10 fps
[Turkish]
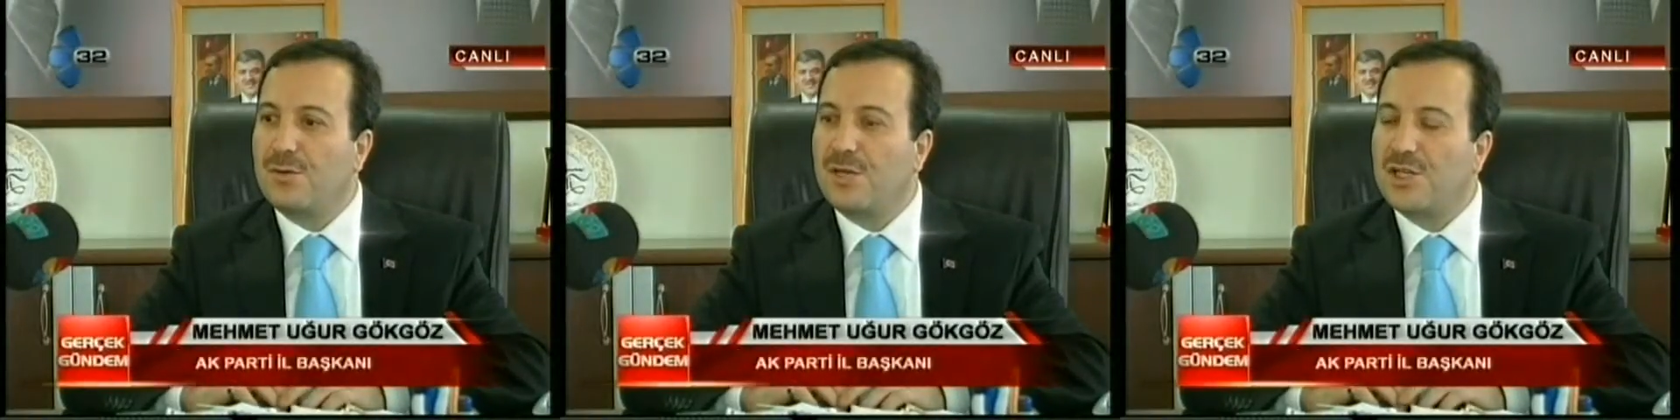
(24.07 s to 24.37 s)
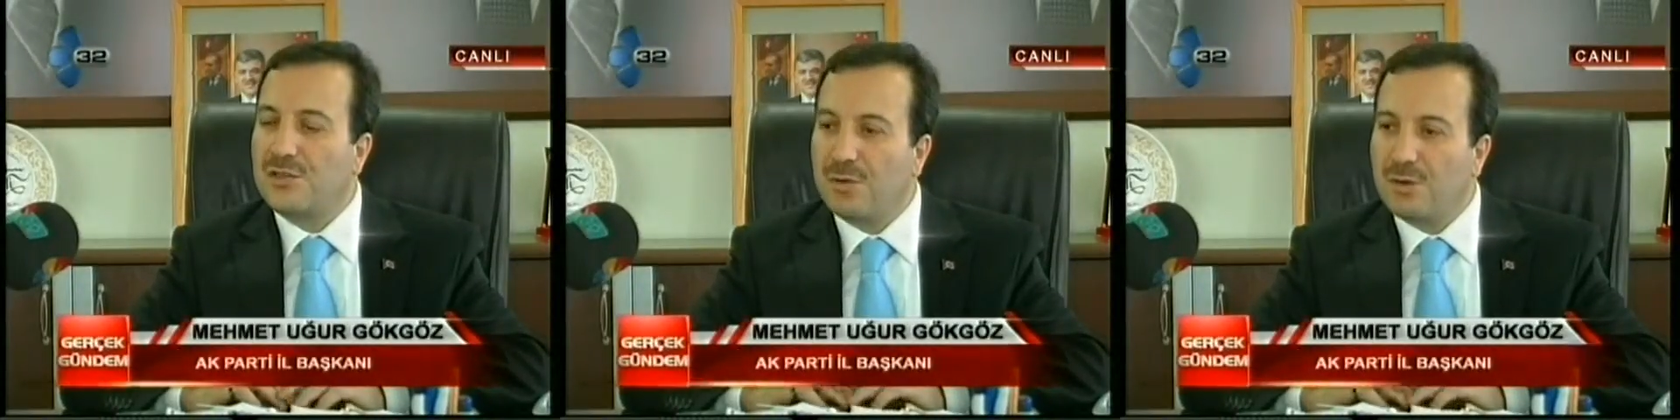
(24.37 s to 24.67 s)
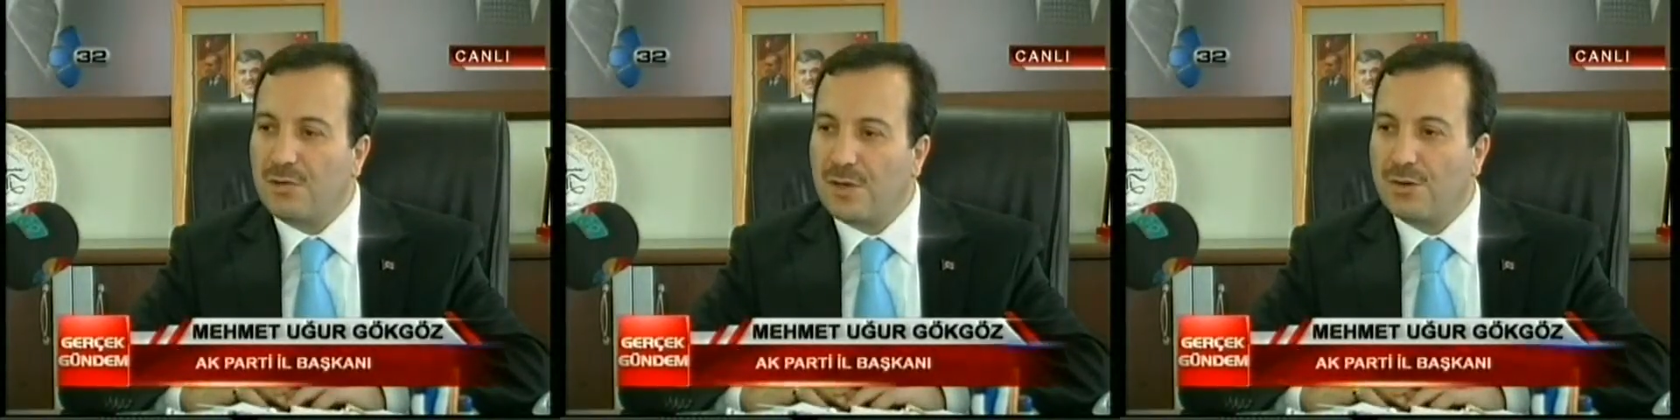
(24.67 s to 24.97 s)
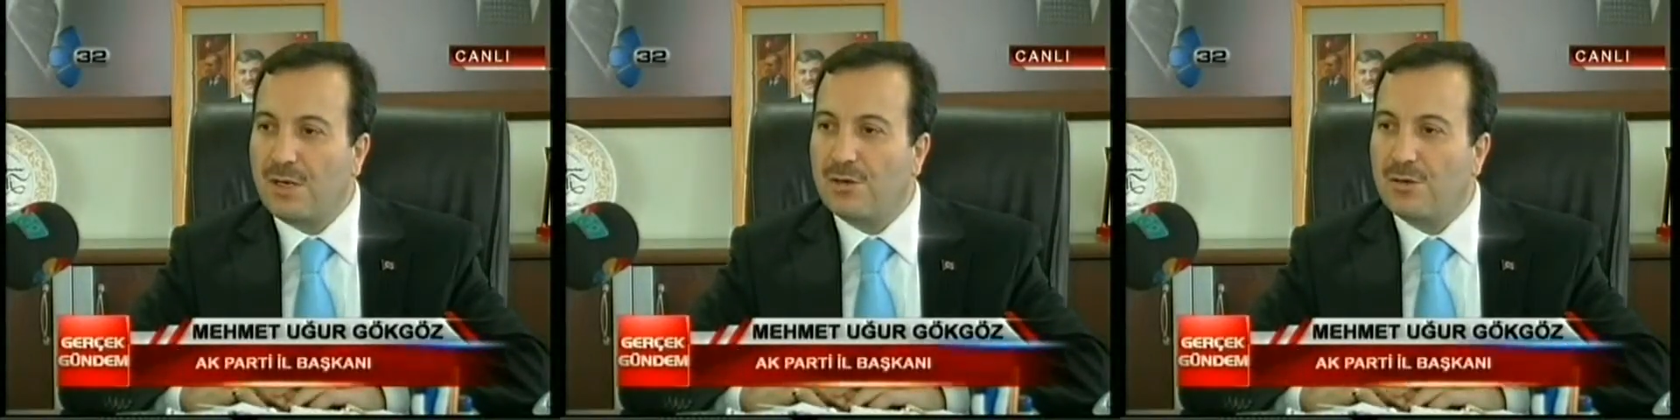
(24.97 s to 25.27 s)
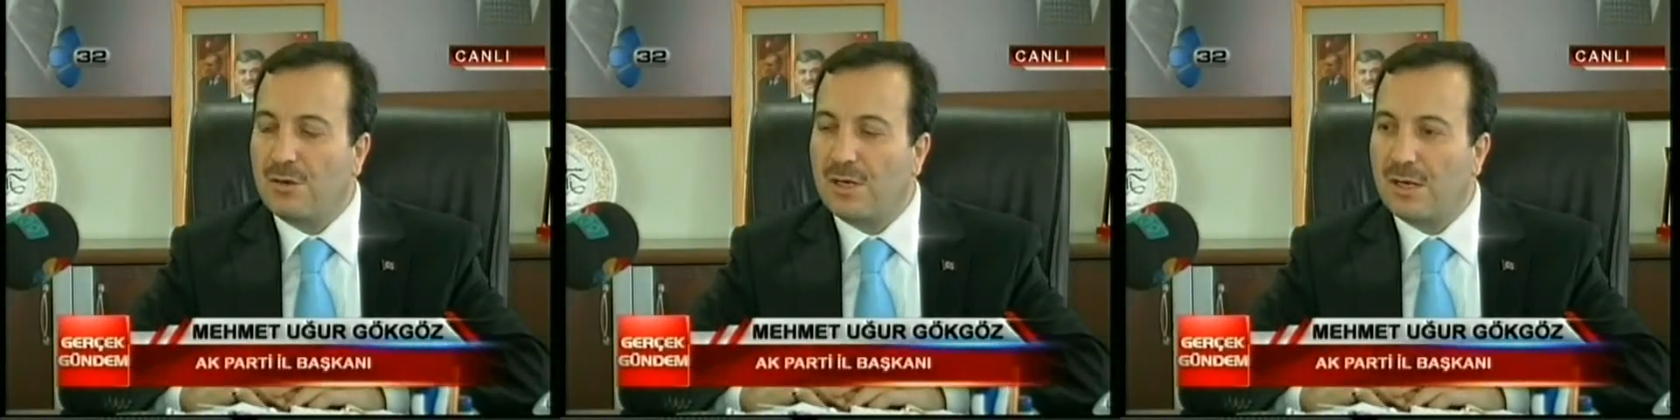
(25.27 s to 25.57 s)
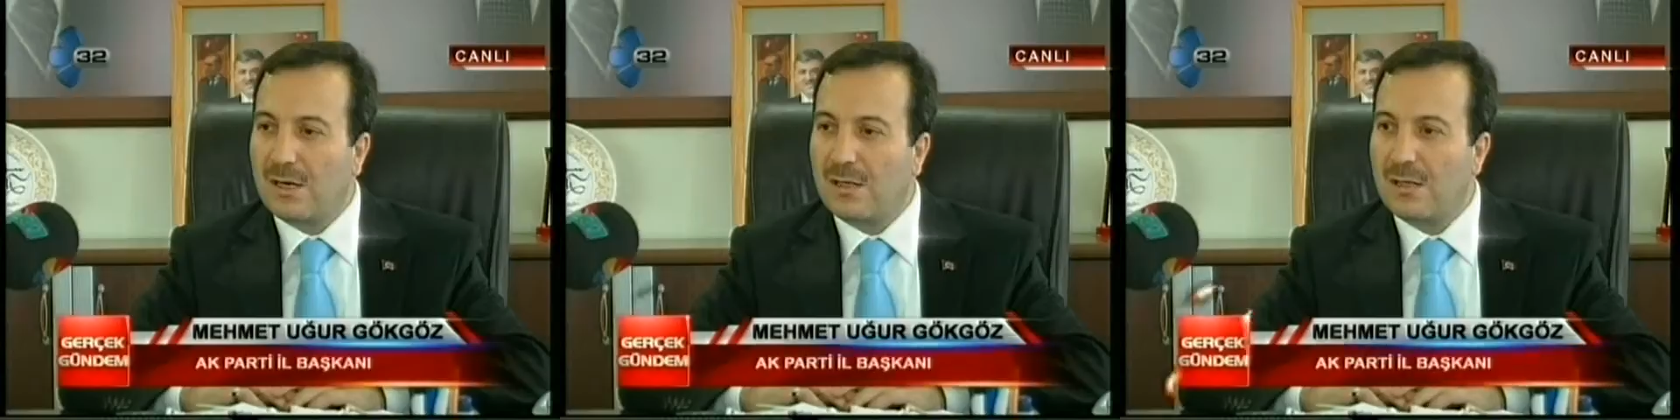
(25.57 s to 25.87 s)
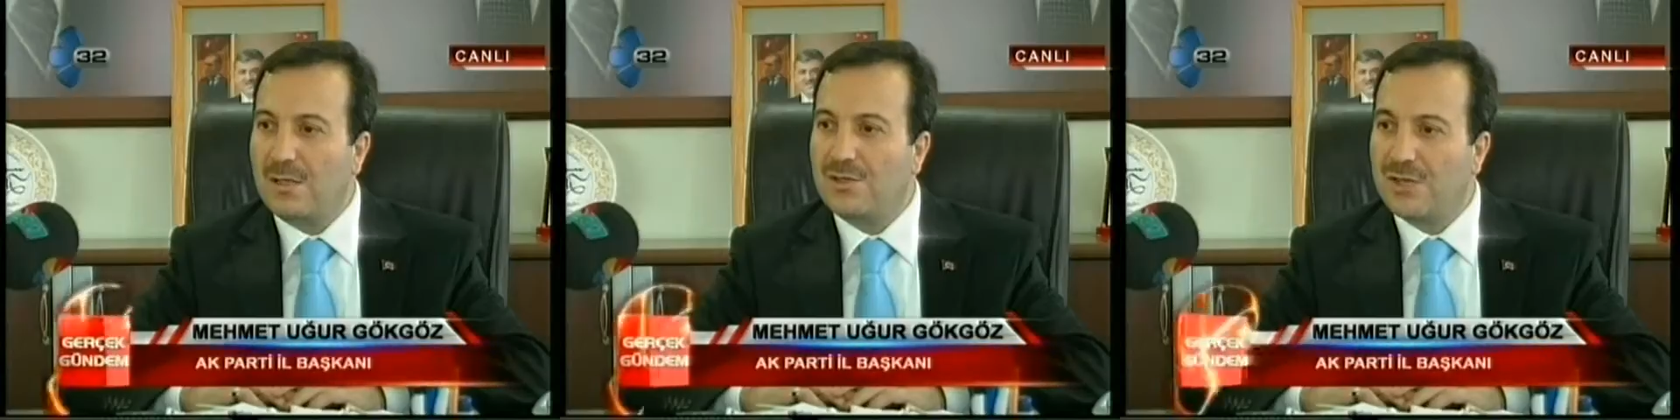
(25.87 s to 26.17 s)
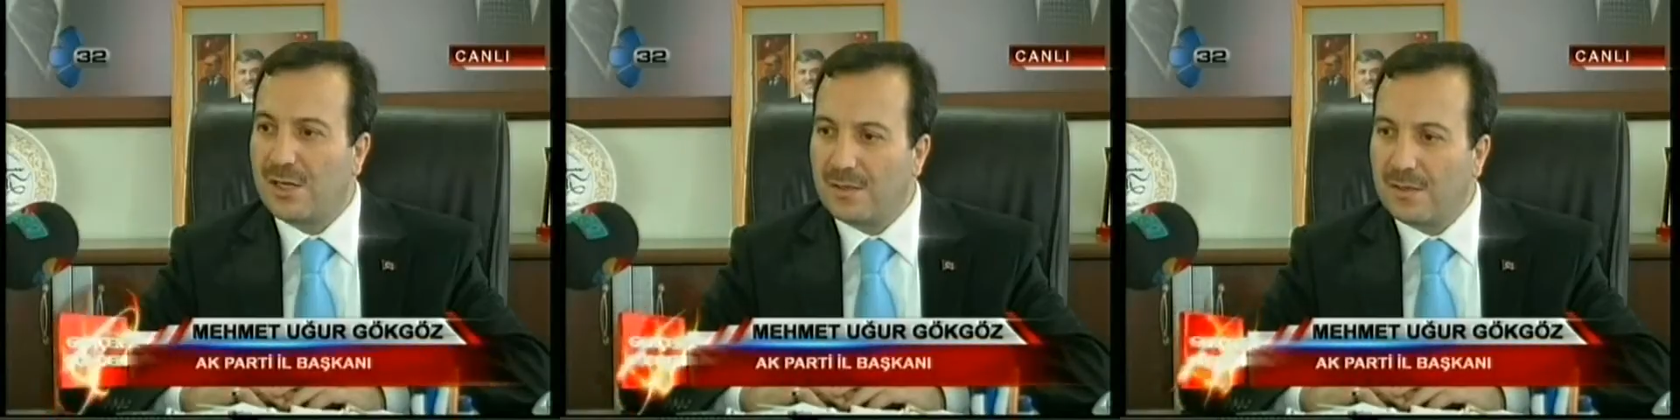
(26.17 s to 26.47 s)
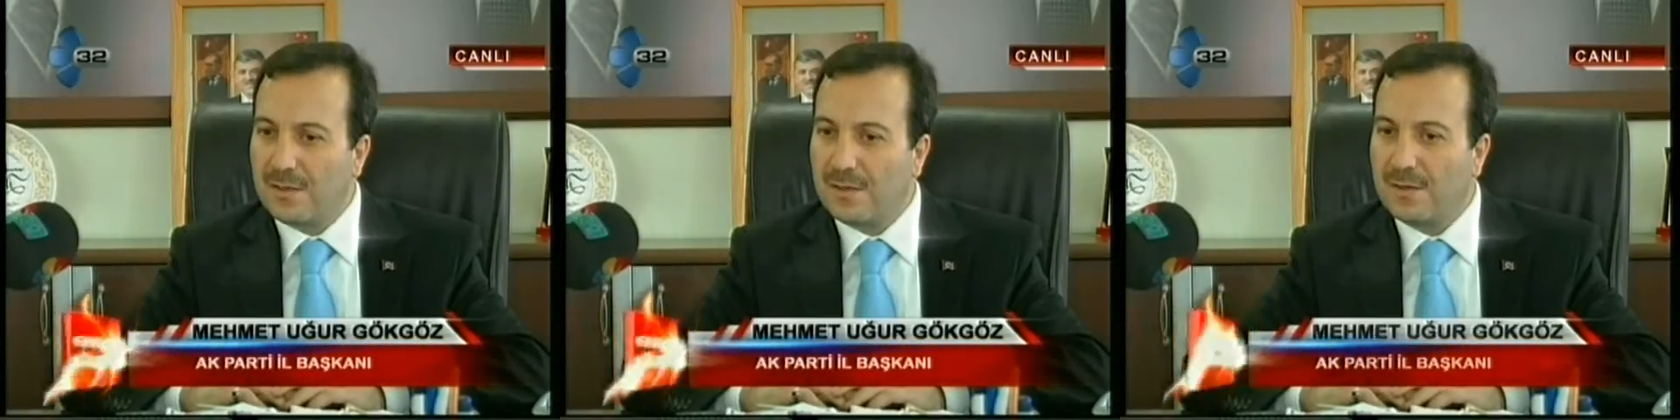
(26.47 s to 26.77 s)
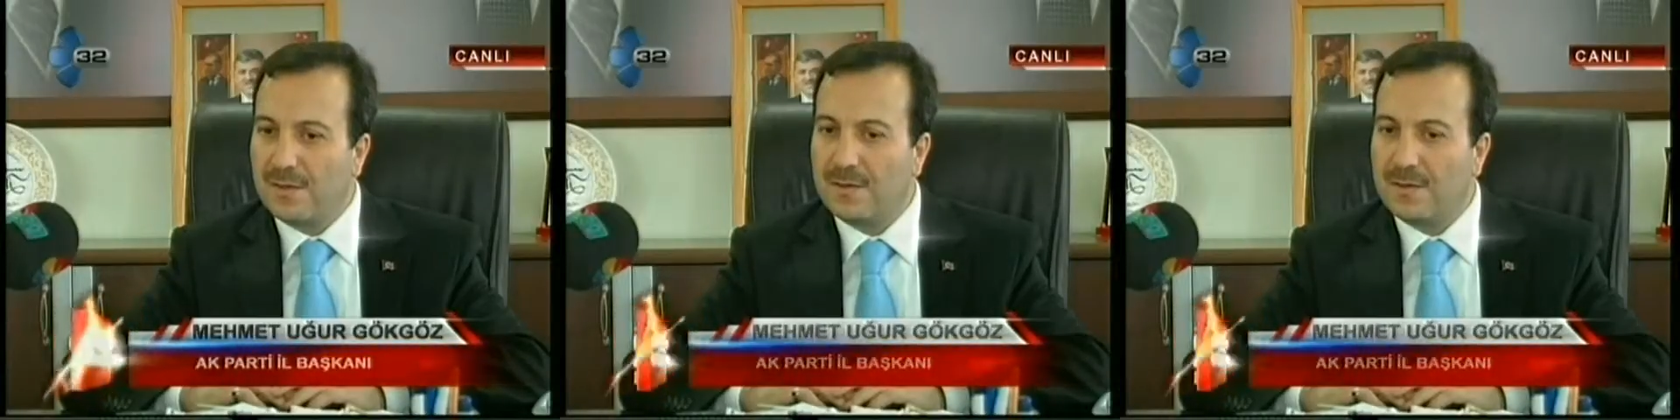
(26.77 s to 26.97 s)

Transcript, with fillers: Keçiborlu ve Gönen kongrelerini icra ettik.